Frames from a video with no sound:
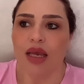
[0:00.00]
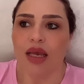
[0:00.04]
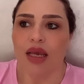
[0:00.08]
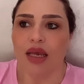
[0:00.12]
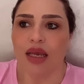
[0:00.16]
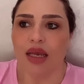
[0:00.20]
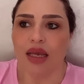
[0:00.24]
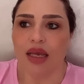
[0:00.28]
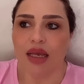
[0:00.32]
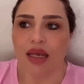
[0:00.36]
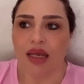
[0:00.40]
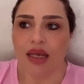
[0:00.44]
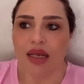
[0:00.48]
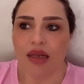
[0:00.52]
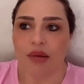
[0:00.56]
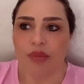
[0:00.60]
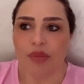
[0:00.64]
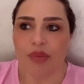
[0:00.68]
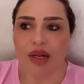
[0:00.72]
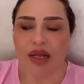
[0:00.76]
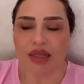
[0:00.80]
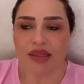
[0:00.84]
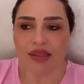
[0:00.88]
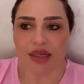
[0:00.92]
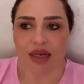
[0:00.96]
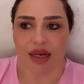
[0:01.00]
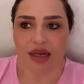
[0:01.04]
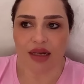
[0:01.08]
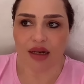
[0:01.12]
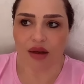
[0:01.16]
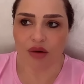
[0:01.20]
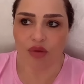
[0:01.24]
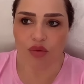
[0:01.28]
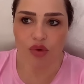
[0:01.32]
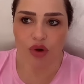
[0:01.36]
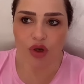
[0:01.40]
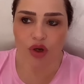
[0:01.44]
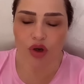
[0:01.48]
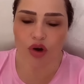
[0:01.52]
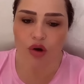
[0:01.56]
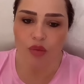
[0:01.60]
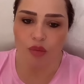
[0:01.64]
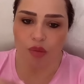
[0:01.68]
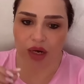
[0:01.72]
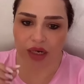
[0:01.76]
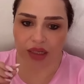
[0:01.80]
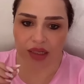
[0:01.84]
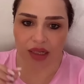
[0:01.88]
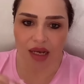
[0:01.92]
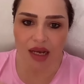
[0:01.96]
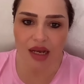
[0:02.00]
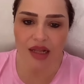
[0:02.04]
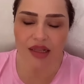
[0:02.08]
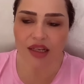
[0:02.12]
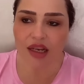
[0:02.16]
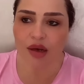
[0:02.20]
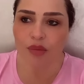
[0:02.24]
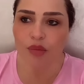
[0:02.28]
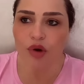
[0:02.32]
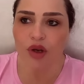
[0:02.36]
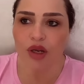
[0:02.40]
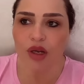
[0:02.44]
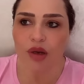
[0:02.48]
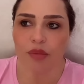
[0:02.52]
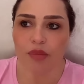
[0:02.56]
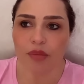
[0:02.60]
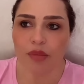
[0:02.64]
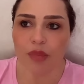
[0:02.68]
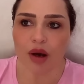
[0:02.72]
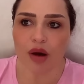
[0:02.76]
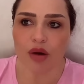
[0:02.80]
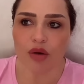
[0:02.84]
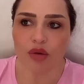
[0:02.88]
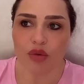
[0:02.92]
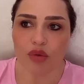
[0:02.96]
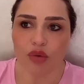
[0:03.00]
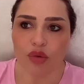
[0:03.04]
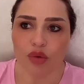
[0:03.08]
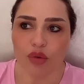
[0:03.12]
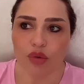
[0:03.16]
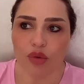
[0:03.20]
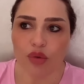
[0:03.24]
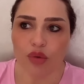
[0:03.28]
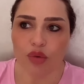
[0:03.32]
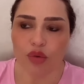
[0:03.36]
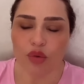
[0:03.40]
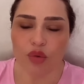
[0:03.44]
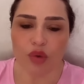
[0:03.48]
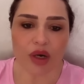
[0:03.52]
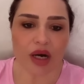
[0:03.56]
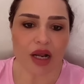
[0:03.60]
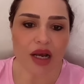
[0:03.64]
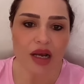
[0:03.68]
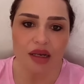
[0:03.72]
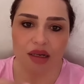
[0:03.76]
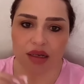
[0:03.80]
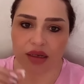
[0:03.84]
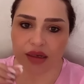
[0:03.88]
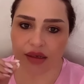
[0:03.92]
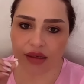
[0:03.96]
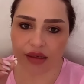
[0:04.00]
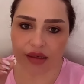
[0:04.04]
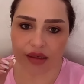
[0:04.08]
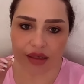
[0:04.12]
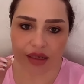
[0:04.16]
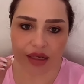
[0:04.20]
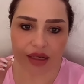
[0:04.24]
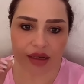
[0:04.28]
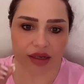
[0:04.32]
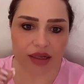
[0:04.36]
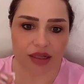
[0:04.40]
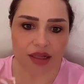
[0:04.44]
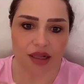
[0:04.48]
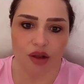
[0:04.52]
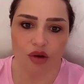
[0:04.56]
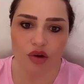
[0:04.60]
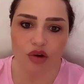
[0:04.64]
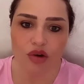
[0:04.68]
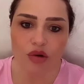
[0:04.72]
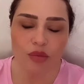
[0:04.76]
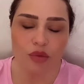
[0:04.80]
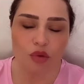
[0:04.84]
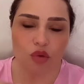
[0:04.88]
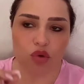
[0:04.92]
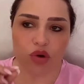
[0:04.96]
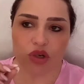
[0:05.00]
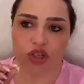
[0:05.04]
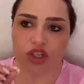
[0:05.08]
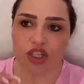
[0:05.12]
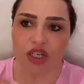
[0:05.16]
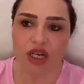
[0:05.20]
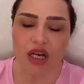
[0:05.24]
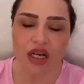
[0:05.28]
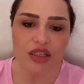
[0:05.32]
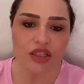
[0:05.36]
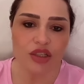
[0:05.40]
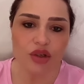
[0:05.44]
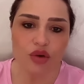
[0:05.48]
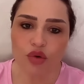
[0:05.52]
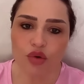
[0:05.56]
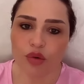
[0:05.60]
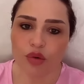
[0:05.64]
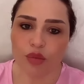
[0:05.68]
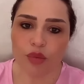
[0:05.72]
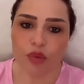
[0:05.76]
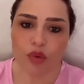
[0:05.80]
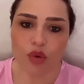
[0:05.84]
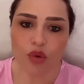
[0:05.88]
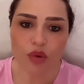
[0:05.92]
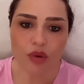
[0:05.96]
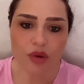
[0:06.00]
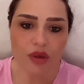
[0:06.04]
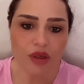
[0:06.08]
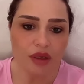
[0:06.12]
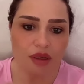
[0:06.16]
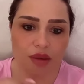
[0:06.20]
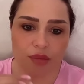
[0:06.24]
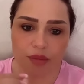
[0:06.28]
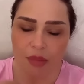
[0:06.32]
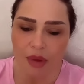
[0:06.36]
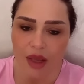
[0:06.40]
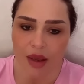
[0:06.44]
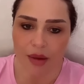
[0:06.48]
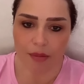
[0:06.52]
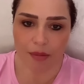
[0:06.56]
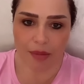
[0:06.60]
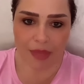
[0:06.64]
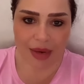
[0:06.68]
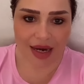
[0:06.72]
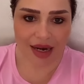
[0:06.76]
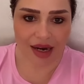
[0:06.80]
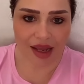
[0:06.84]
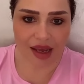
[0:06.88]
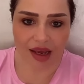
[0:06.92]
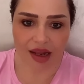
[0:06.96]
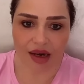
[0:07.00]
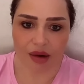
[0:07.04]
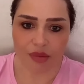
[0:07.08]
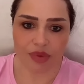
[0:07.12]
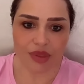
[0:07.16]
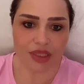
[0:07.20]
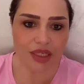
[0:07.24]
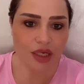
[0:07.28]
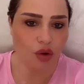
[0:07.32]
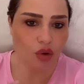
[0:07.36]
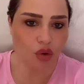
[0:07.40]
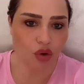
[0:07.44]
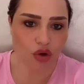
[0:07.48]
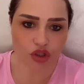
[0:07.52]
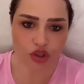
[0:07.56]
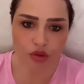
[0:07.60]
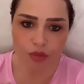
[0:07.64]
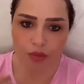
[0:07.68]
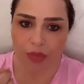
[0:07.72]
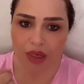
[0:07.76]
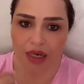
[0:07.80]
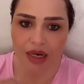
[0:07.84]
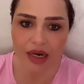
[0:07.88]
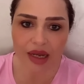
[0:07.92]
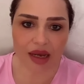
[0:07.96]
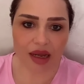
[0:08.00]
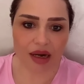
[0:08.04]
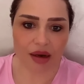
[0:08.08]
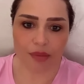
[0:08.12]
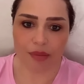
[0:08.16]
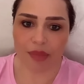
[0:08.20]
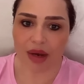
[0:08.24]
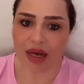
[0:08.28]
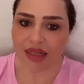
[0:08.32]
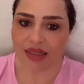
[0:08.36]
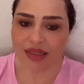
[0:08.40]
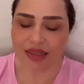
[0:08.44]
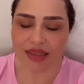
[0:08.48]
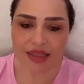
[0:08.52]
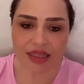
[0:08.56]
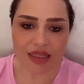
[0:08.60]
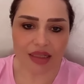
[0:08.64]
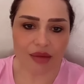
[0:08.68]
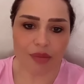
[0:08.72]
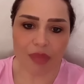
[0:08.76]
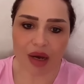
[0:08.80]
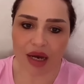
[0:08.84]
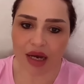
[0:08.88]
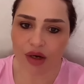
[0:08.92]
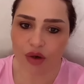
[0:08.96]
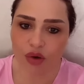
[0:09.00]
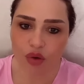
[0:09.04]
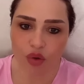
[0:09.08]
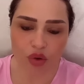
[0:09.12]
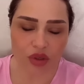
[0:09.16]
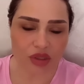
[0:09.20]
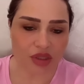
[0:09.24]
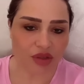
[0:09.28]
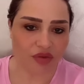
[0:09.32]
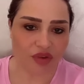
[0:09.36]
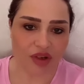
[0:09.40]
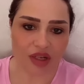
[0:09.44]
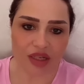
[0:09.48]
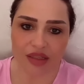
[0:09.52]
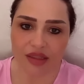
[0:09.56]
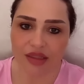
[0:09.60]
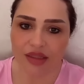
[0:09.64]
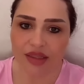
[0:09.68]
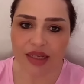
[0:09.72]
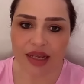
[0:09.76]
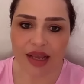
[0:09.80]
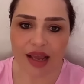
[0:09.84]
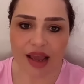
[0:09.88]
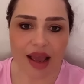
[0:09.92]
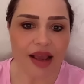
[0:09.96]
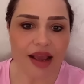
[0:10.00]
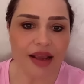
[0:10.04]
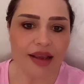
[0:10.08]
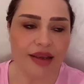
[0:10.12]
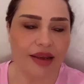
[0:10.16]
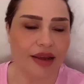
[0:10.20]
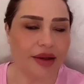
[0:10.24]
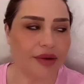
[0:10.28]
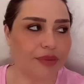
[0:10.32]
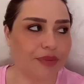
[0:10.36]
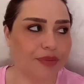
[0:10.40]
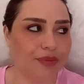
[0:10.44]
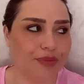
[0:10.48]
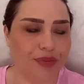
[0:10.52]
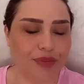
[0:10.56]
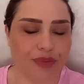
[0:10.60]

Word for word: البنات انا نقول لكم واحد القضيه مهمه وراه كي قلت لكم كلشي غادي يكون من القلب تيخرج من القلب ما غنزيد ما غنقص فيه نهائيا